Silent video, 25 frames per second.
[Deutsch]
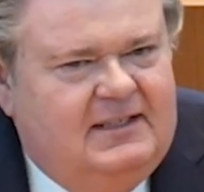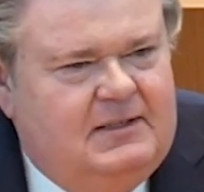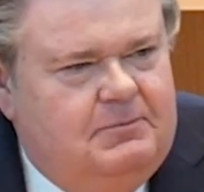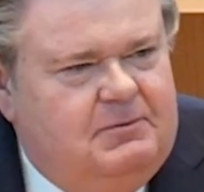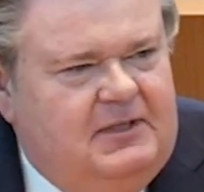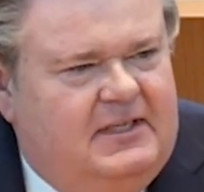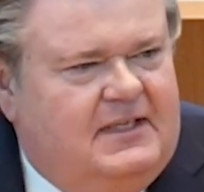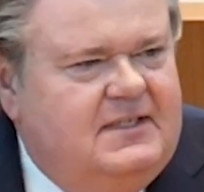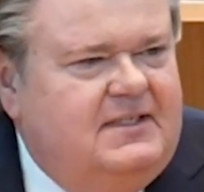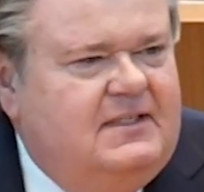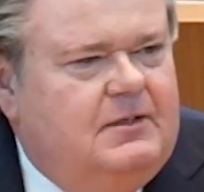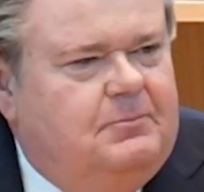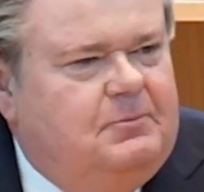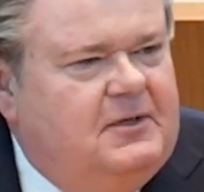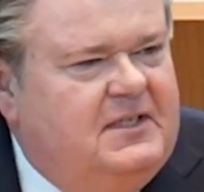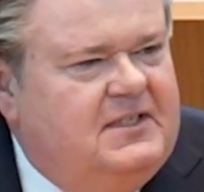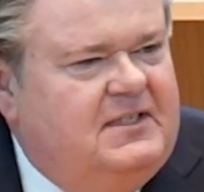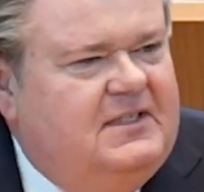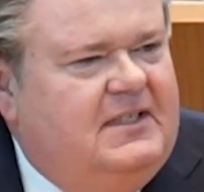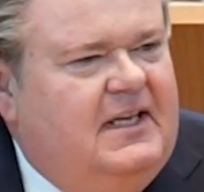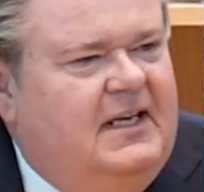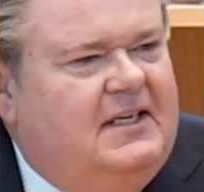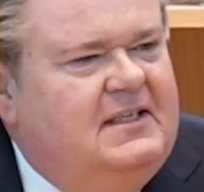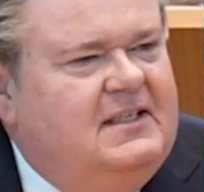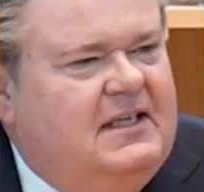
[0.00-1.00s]
dem
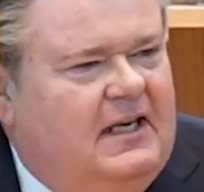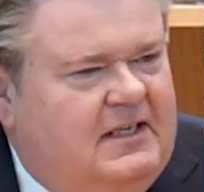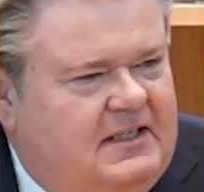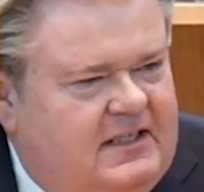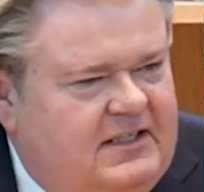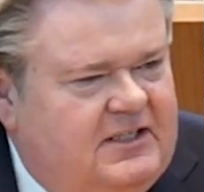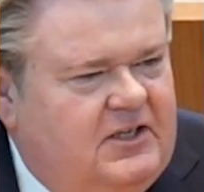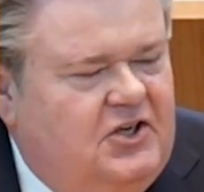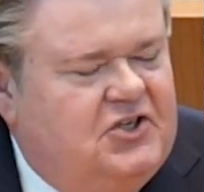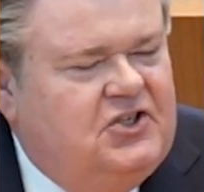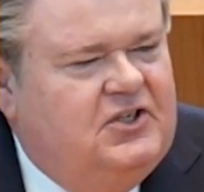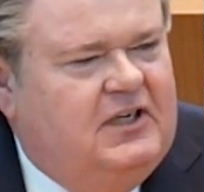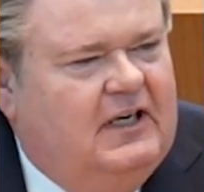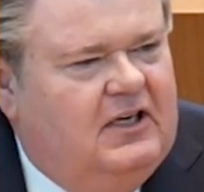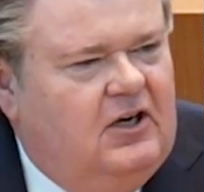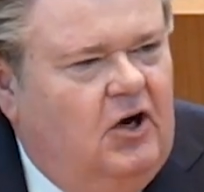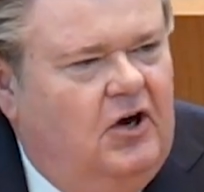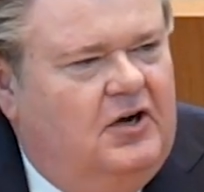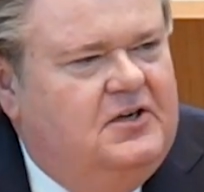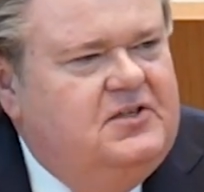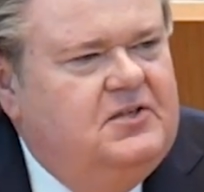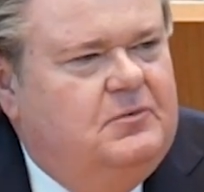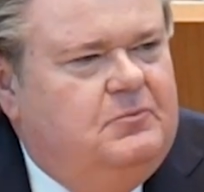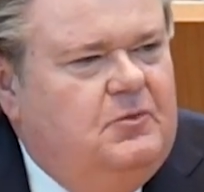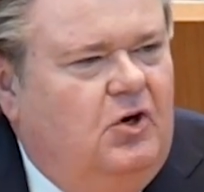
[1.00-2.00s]
Ministerpräsidenten an dieser Stelle
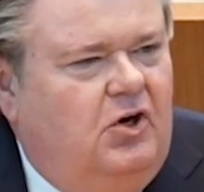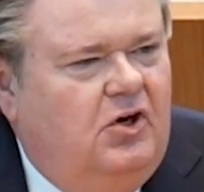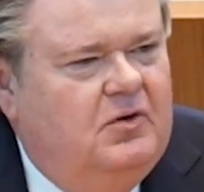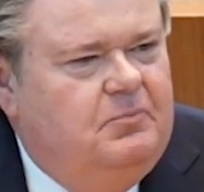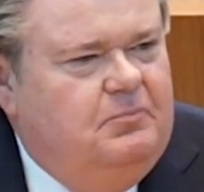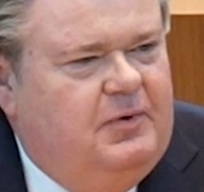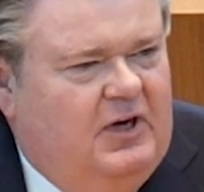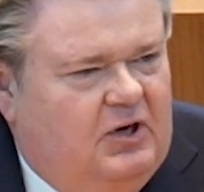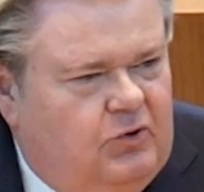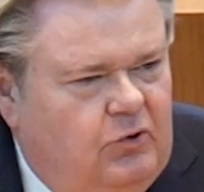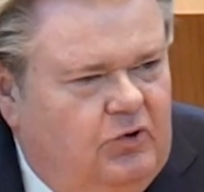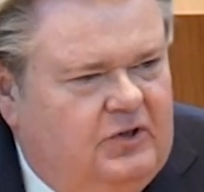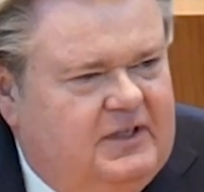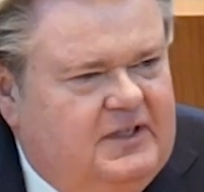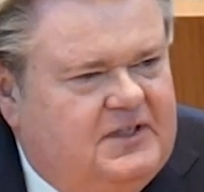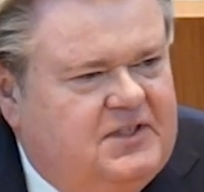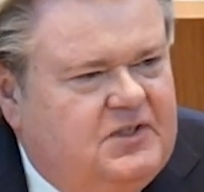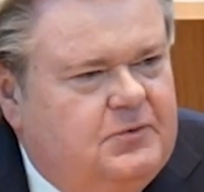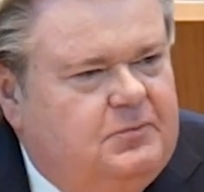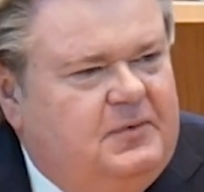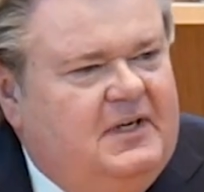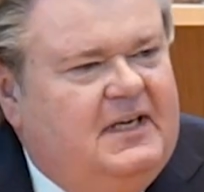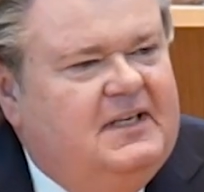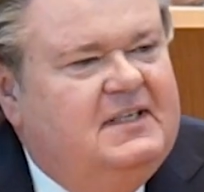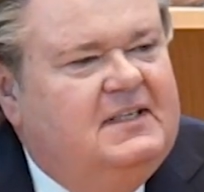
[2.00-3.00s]
heute Morgen Paroli
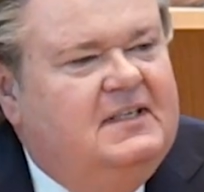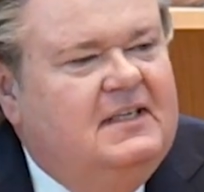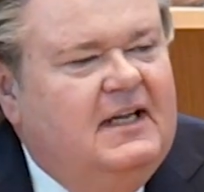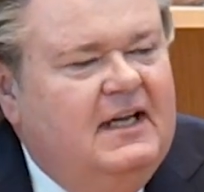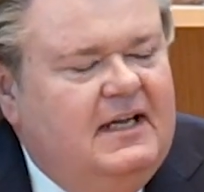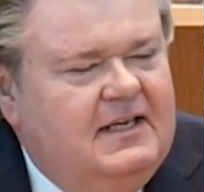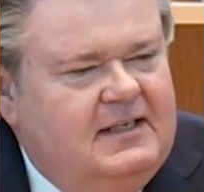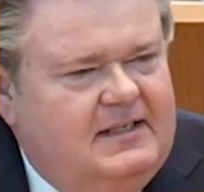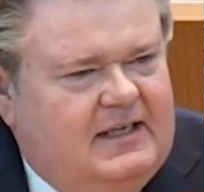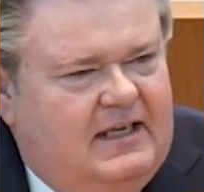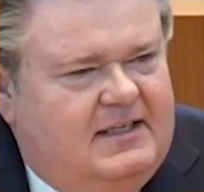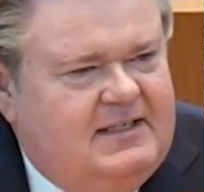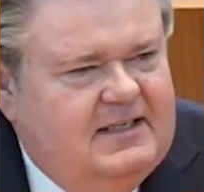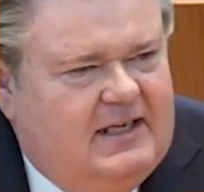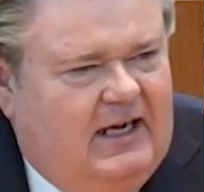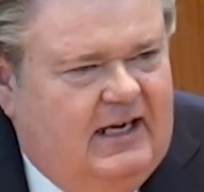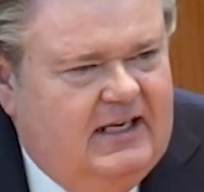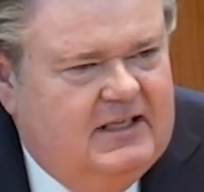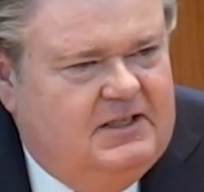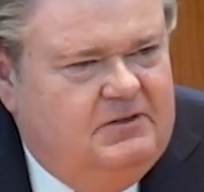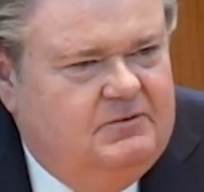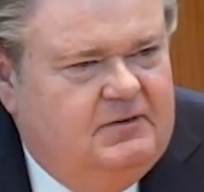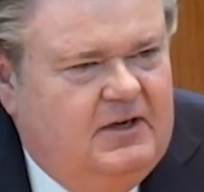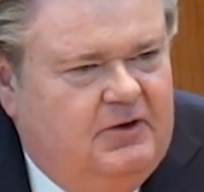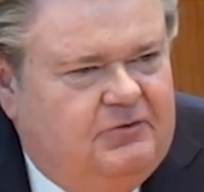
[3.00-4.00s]
zu bieten. Das
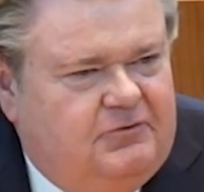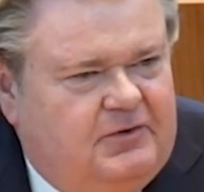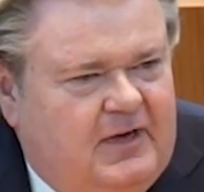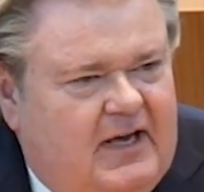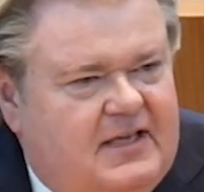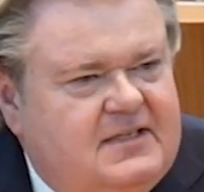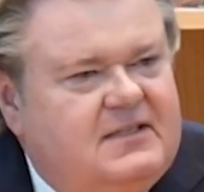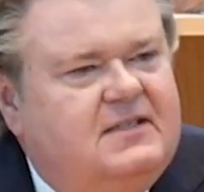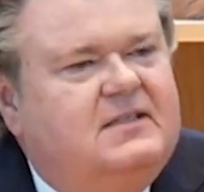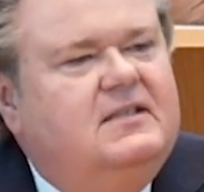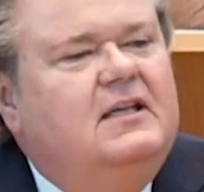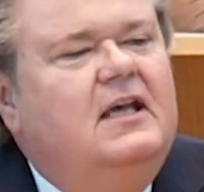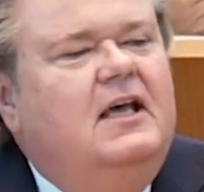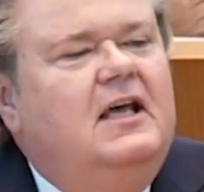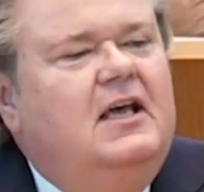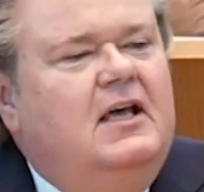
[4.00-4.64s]
halten wir fest.